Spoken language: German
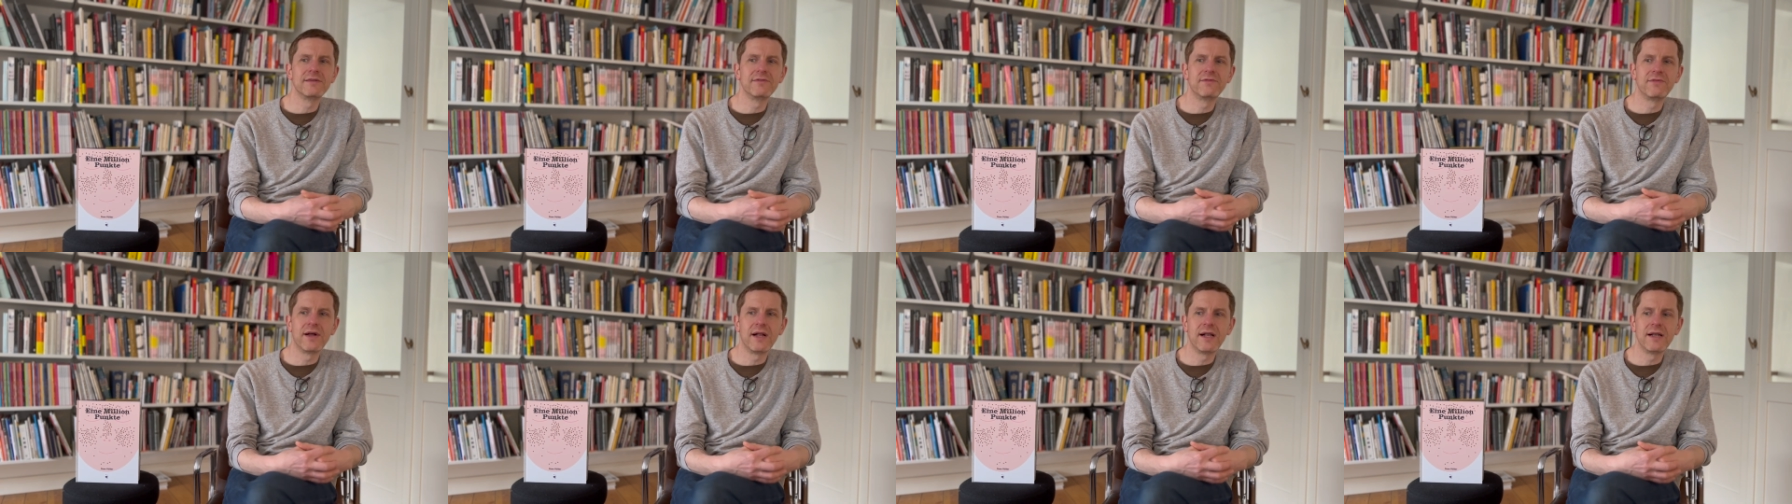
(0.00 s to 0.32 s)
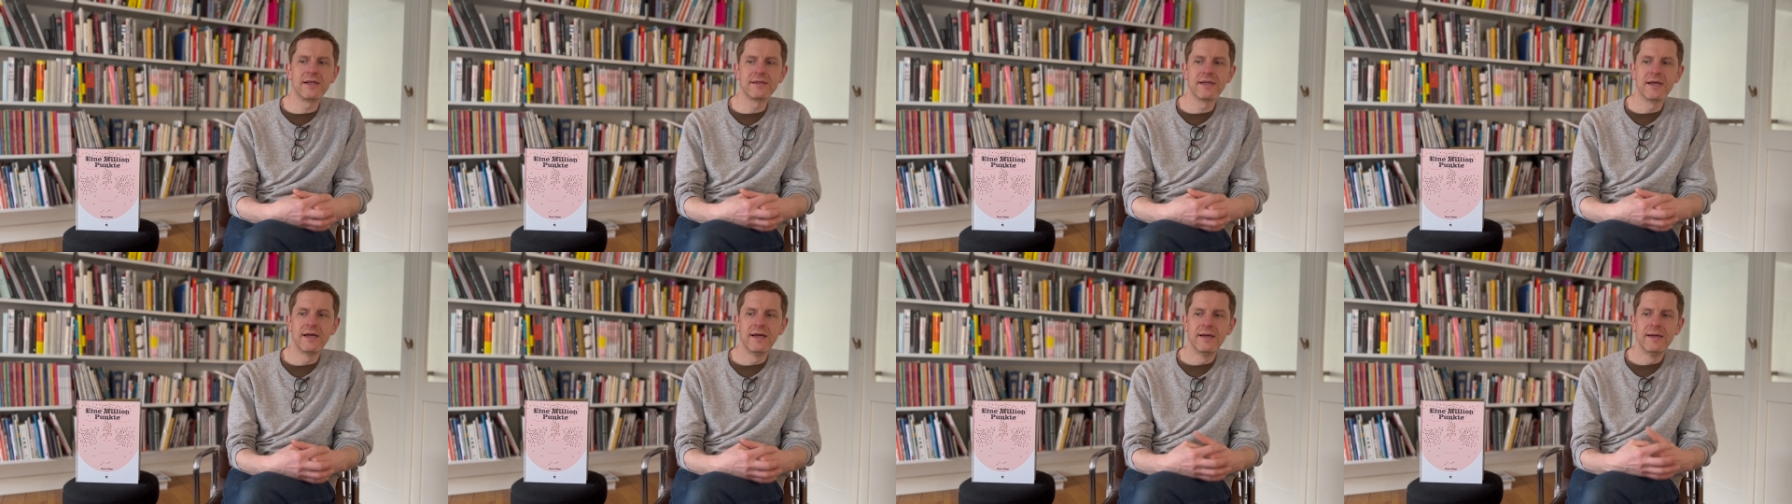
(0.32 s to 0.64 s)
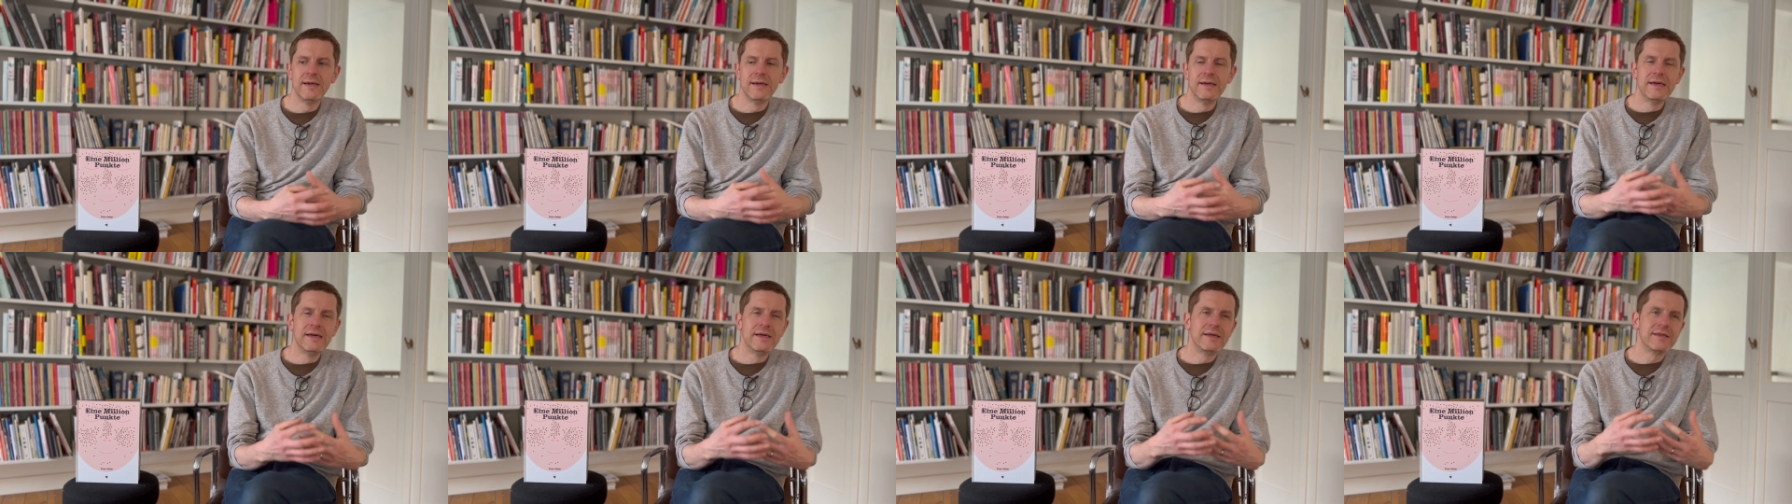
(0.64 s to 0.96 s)
die Welt
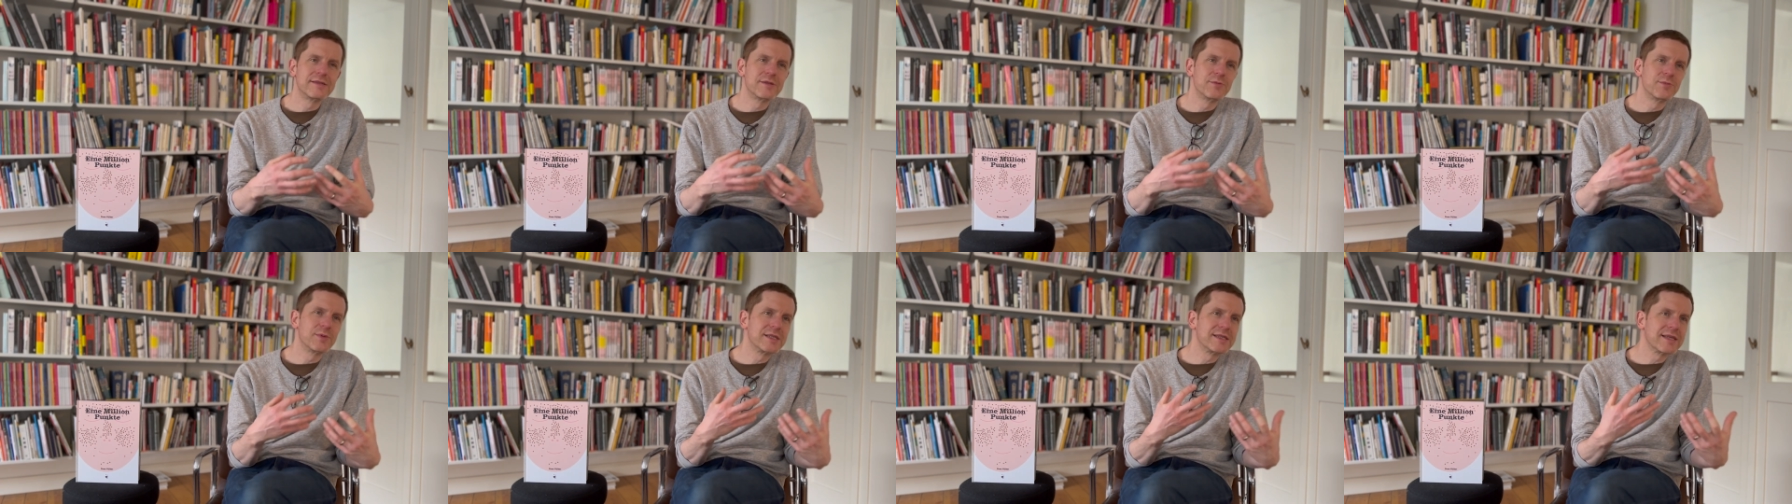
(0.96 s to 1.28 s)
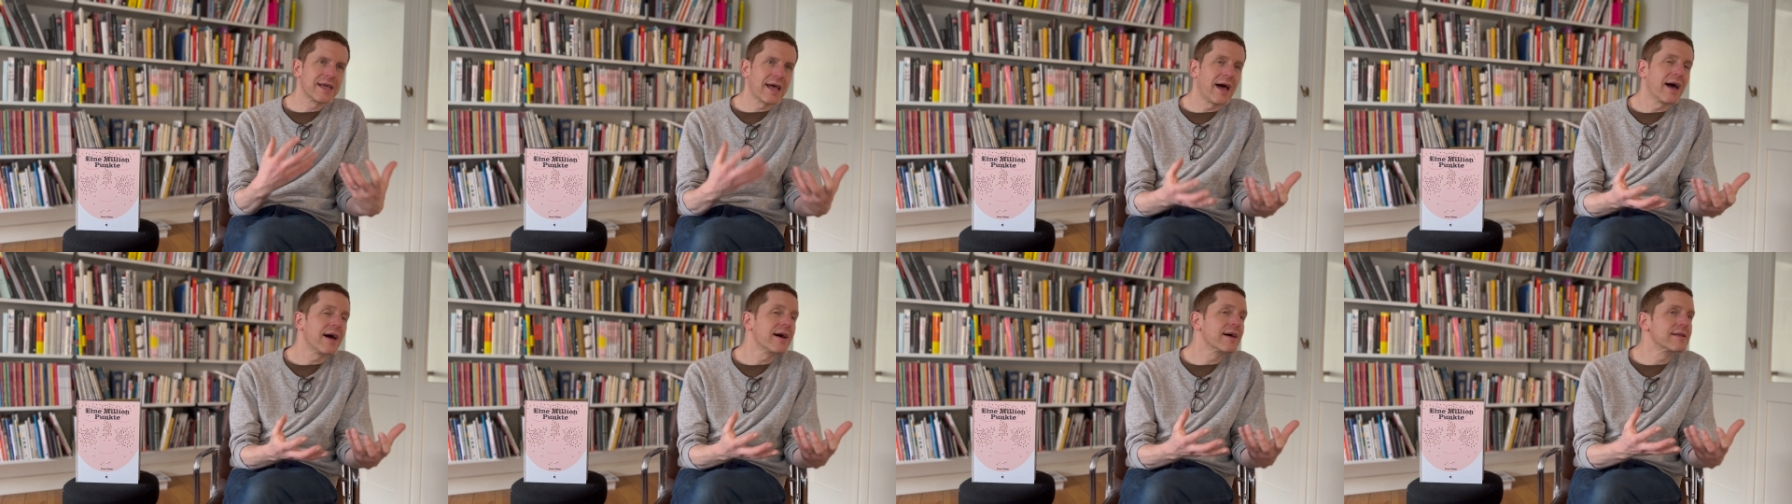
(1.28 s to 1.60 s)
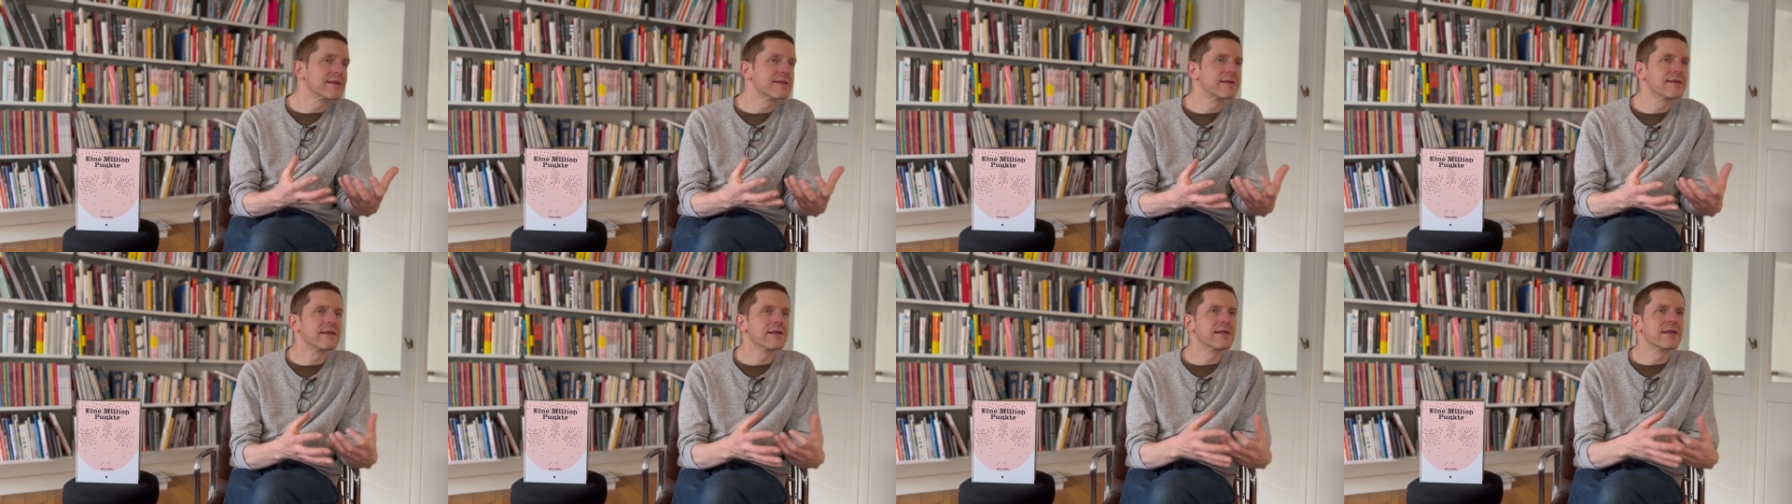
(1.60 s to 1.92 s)
zu
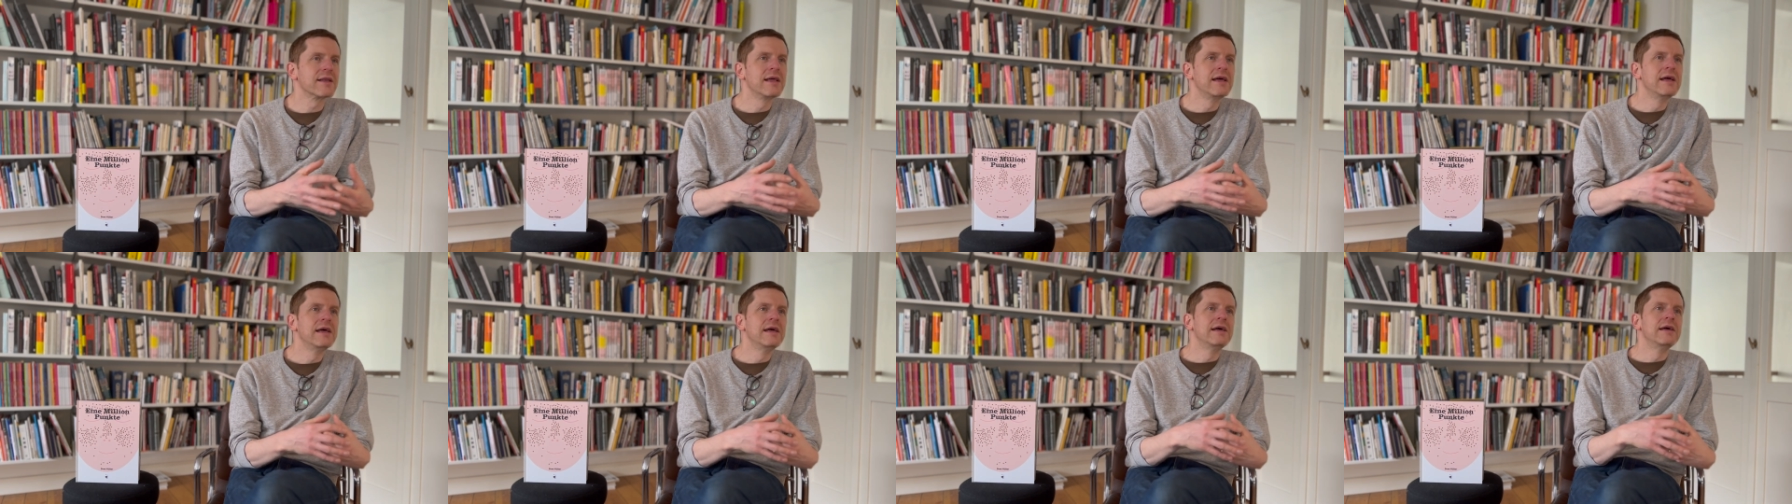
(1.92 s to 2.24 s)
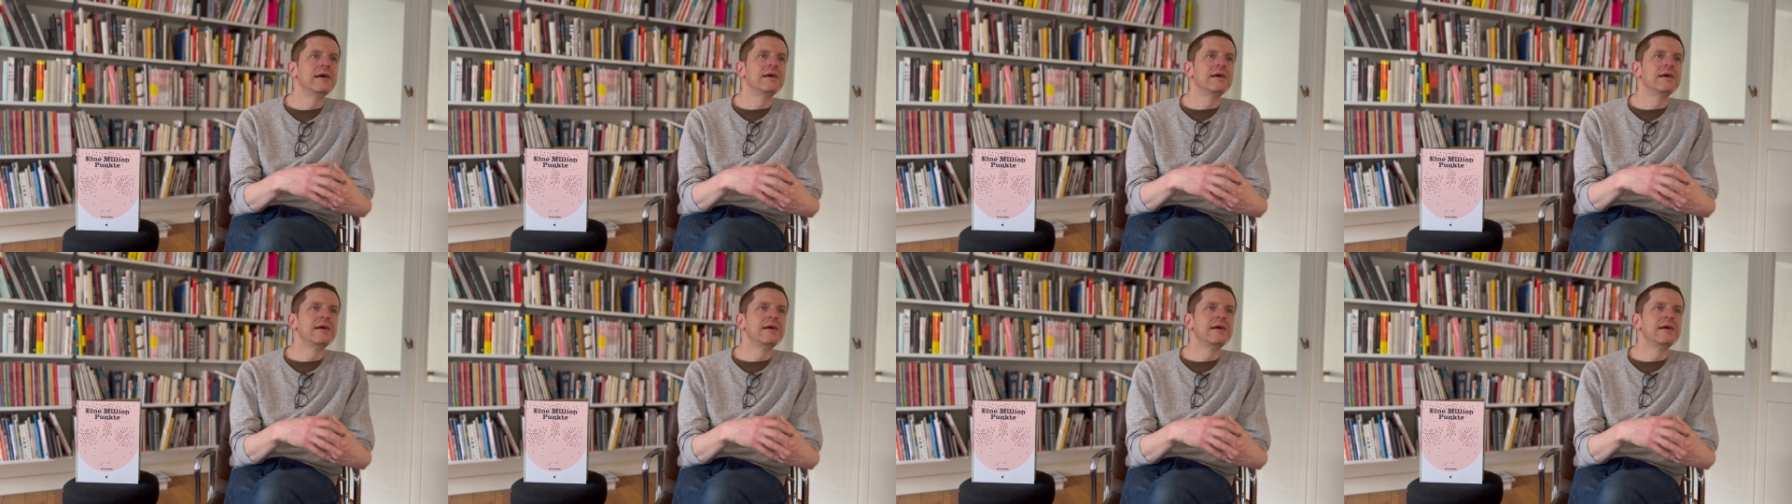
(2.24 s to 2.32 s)
betrachten,